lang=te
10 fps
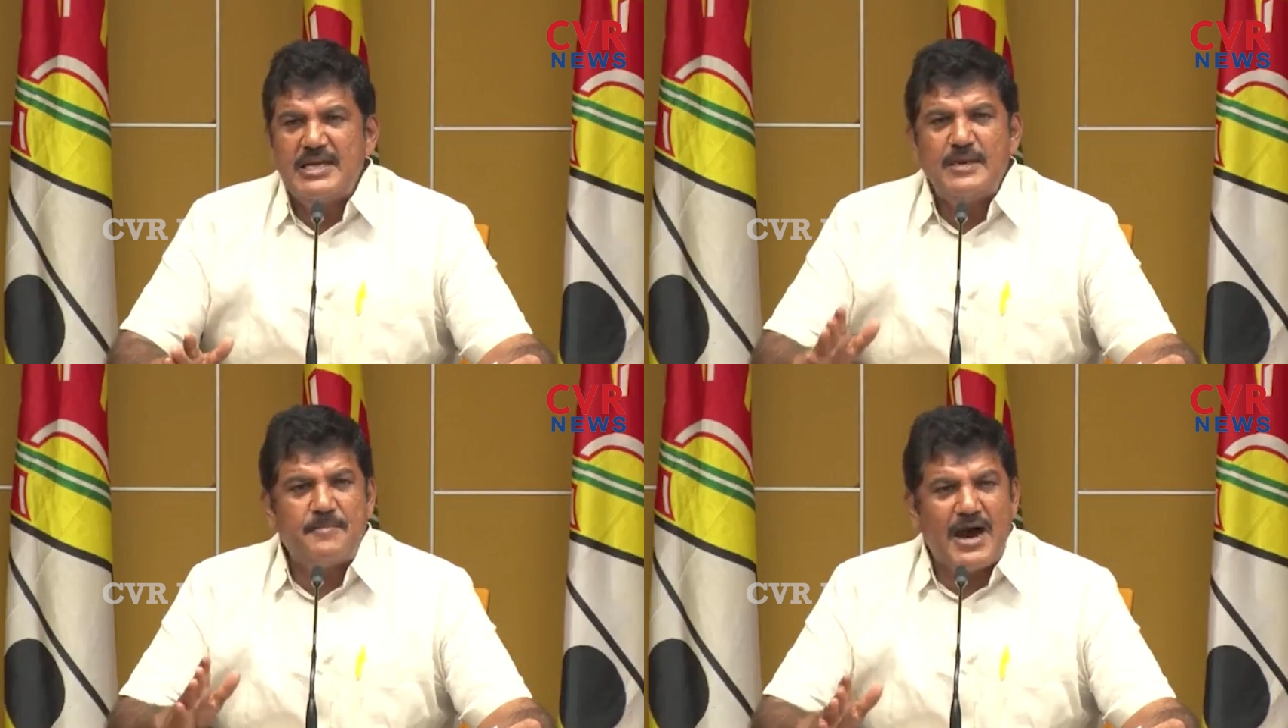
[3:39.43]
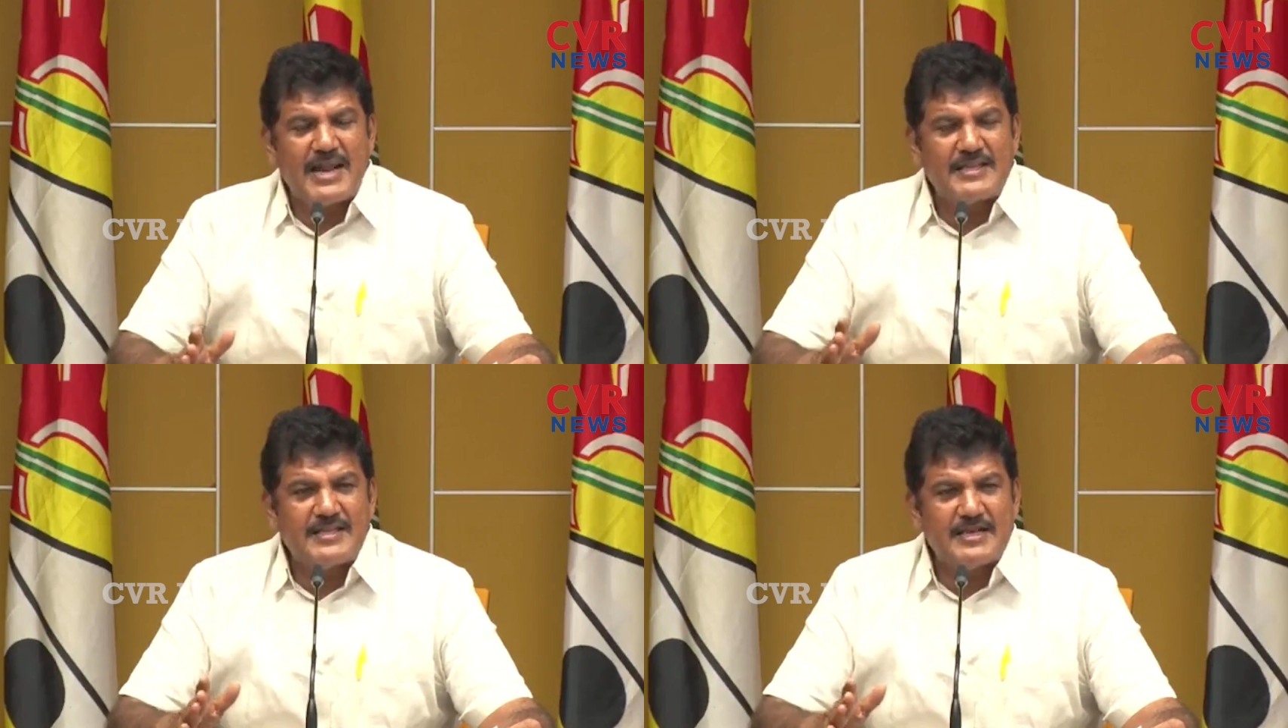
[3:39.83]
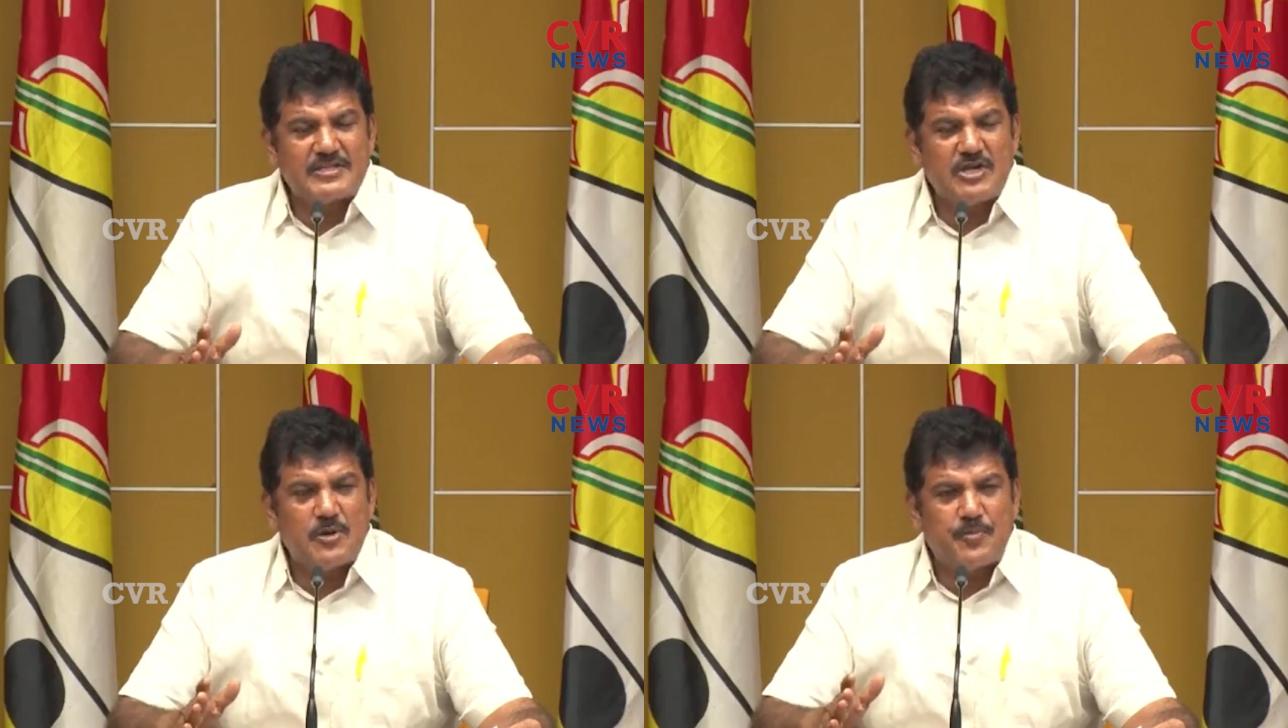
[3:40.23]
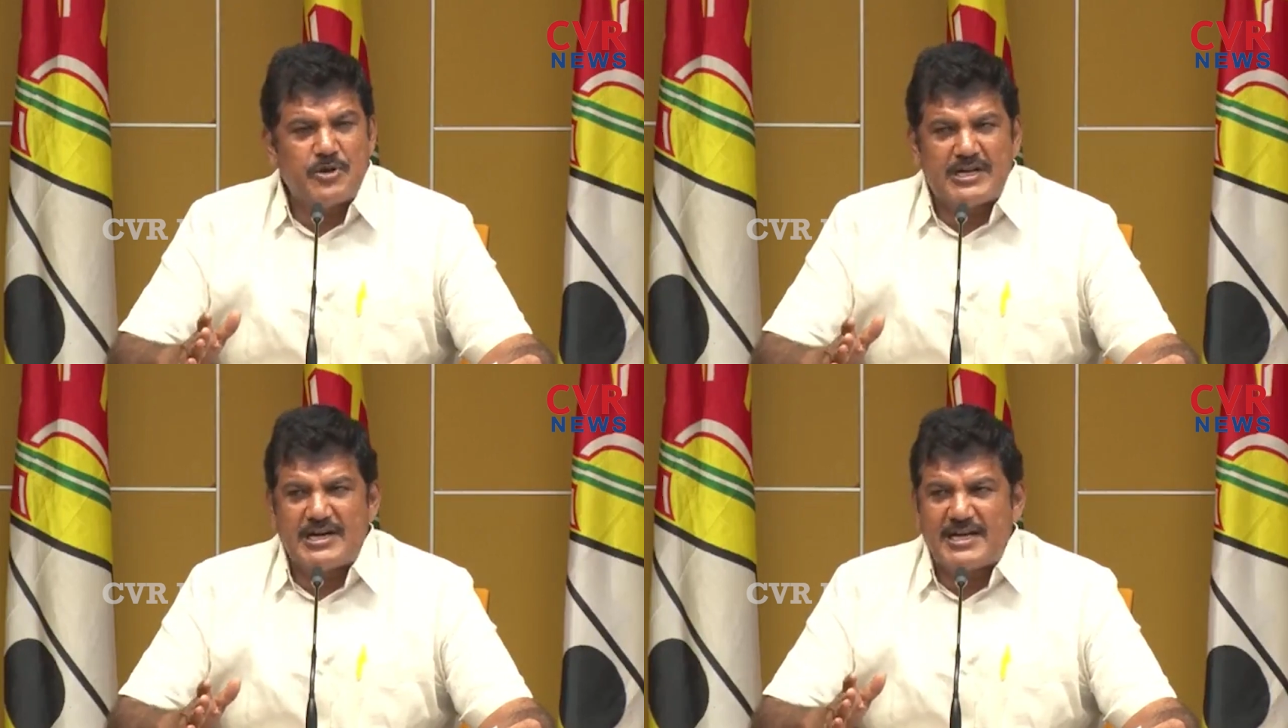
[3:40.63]
ఈ భారతదేశంలో
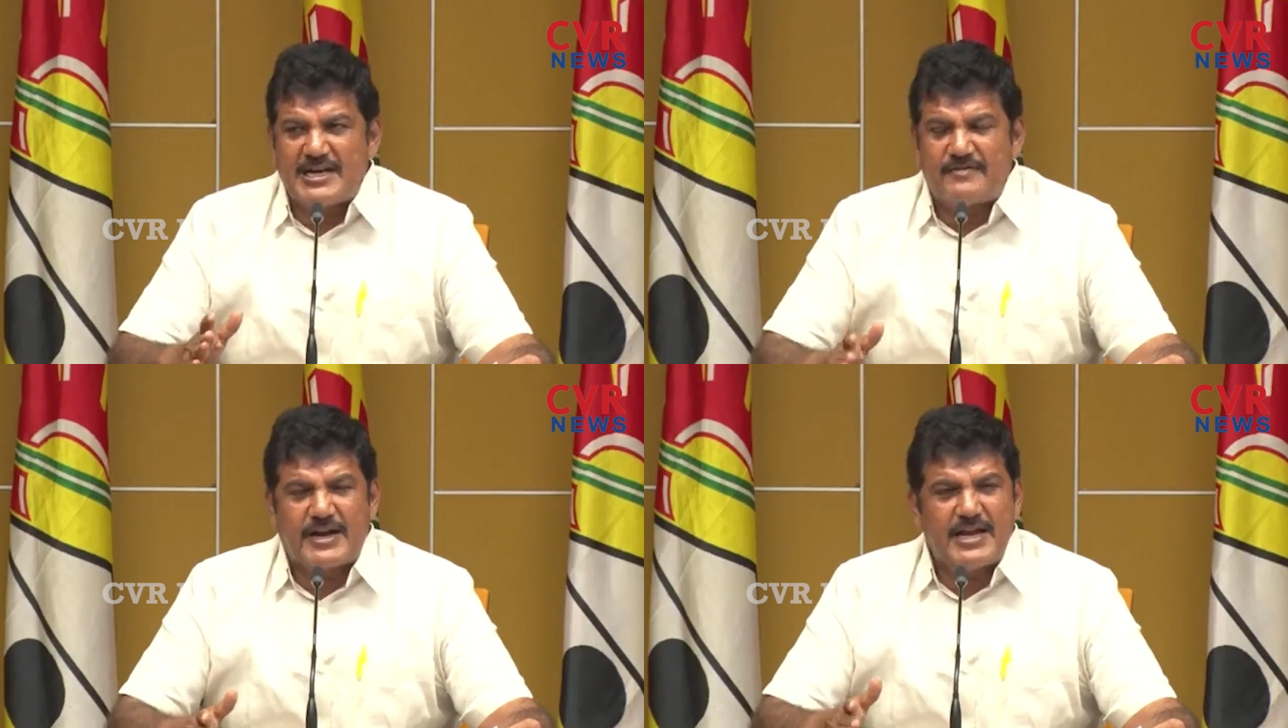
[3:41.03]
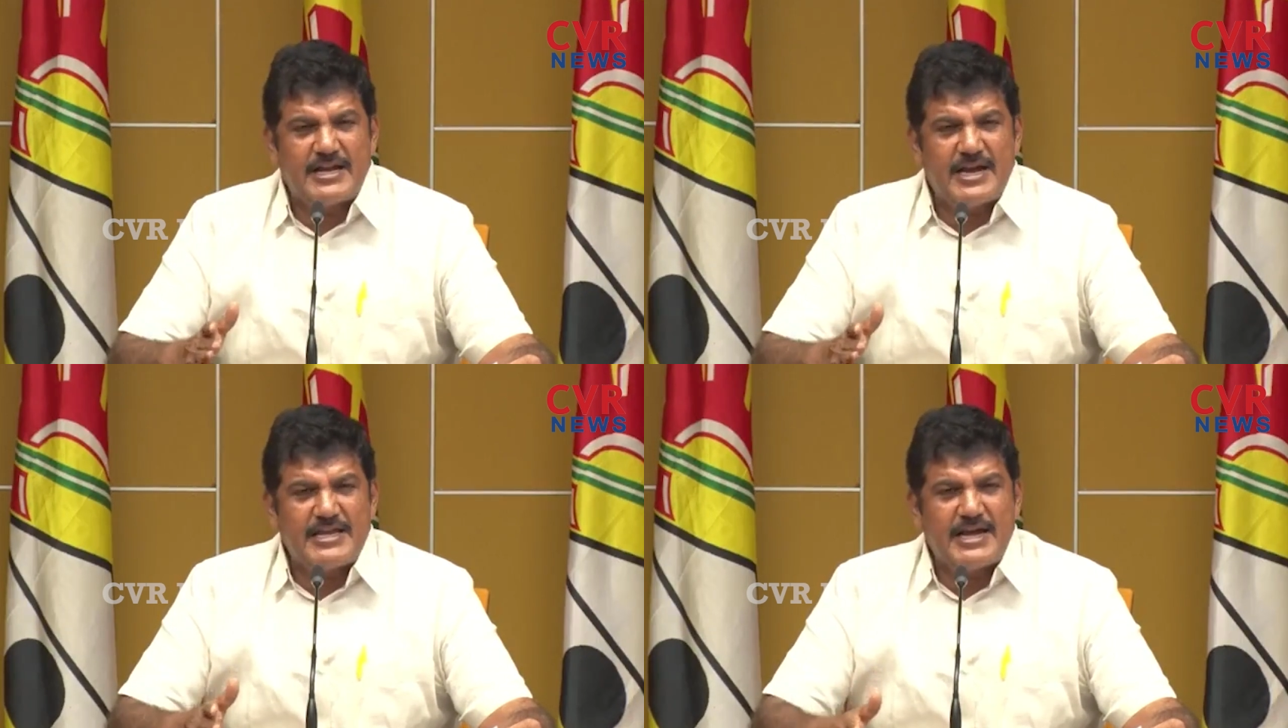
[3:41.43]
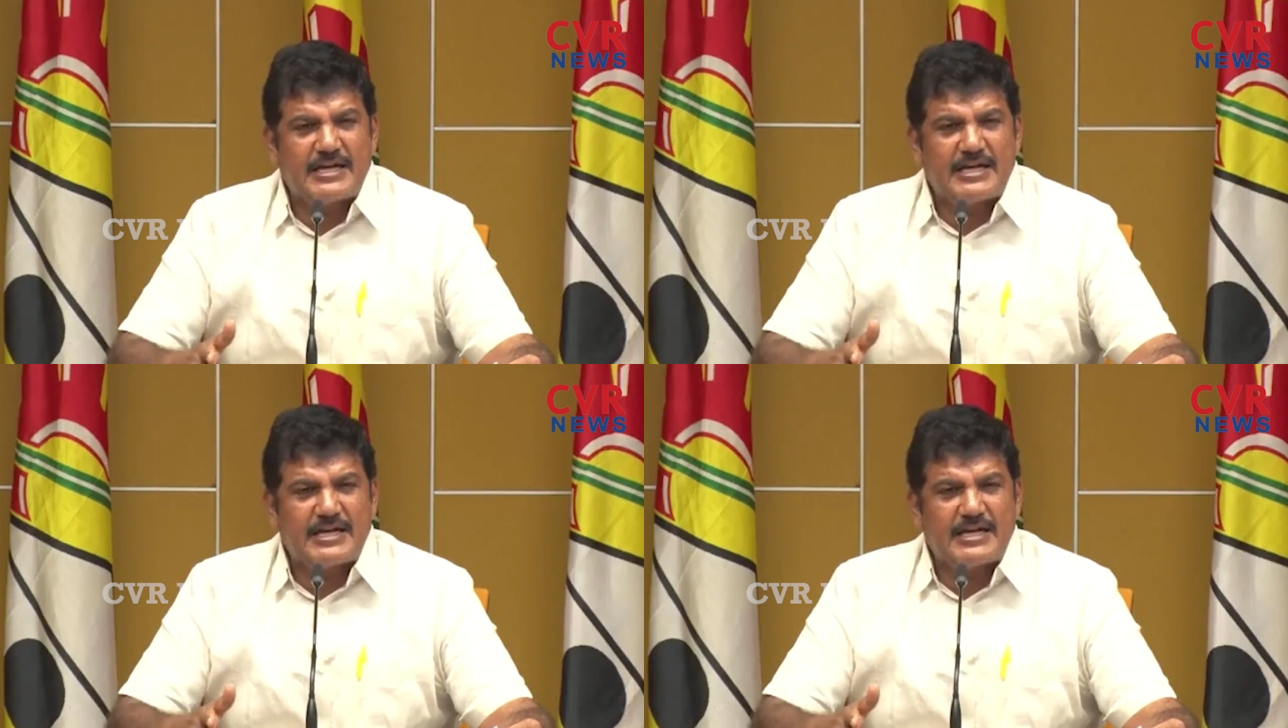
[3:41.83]
పుట్టిన ఎవరైనా